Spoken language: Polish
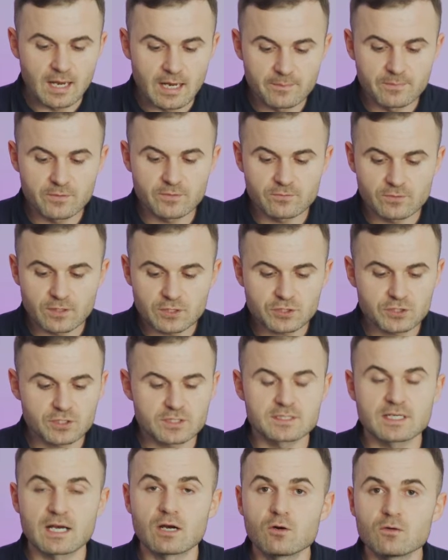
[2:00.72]
aby
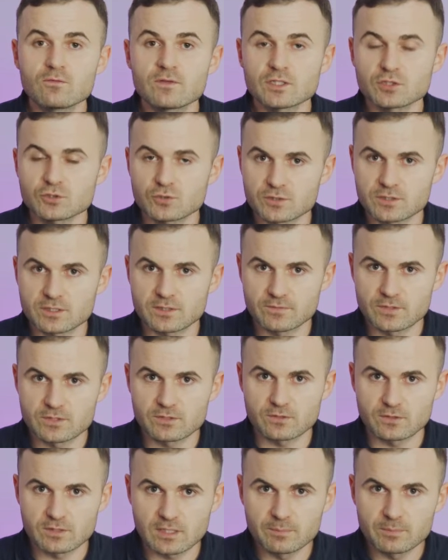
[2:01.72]
właśnie zachować to
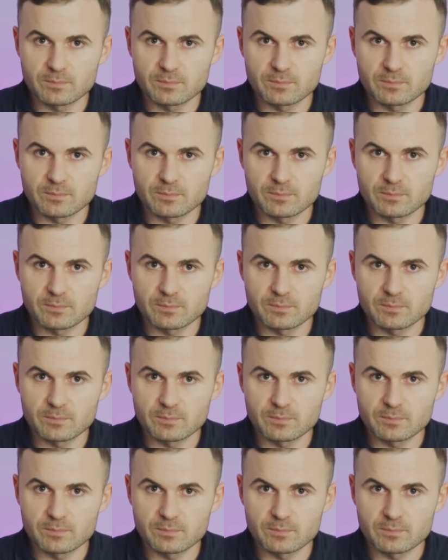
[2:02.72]
zjawisko